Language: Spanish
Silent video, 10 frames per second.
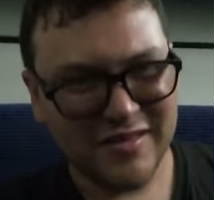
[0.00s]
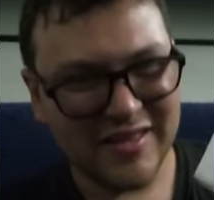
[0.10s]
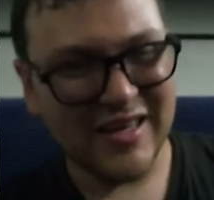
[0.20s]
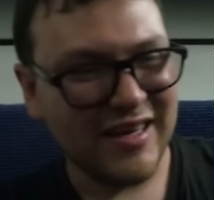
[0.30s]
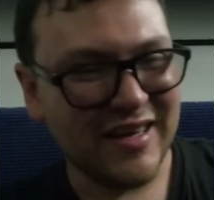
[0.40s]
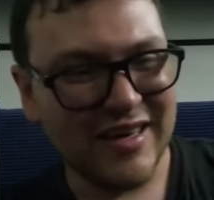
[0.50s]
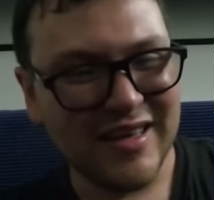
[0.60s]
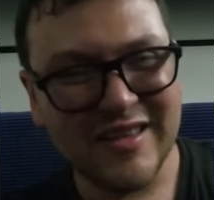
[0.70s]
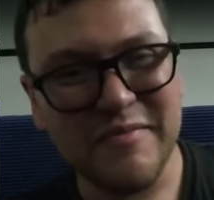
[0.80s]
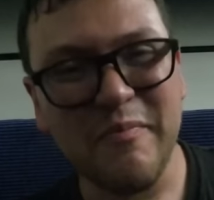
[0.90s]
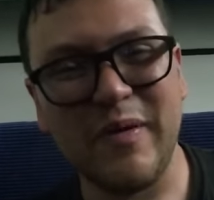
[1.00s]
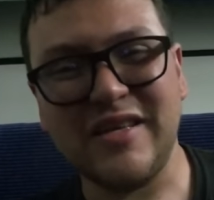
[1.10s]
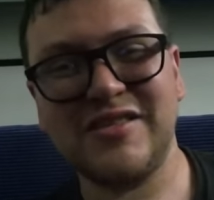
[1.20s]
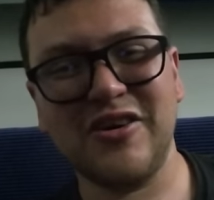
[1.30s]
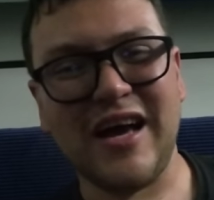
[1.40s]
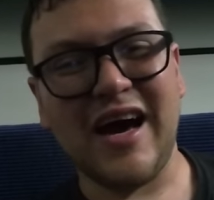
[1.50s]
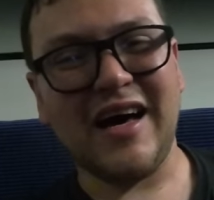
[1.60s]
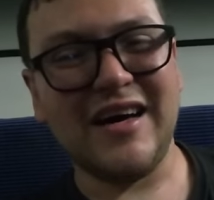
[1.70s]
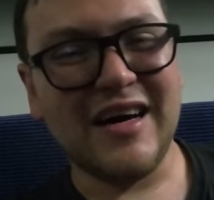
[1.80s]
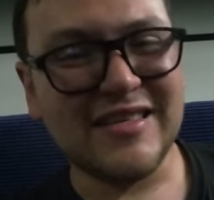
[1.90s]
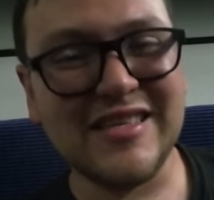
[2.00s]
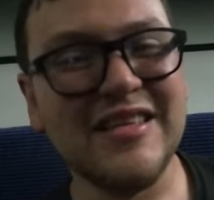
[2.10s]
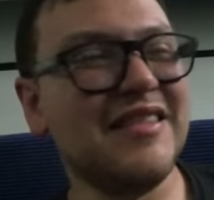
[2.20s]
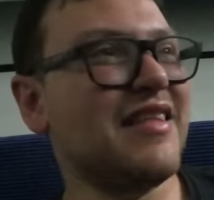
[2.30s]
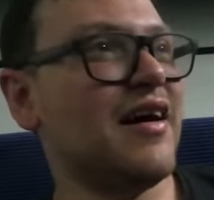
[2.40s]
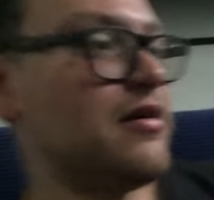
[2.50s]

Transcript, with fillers: de, impresora a cinta.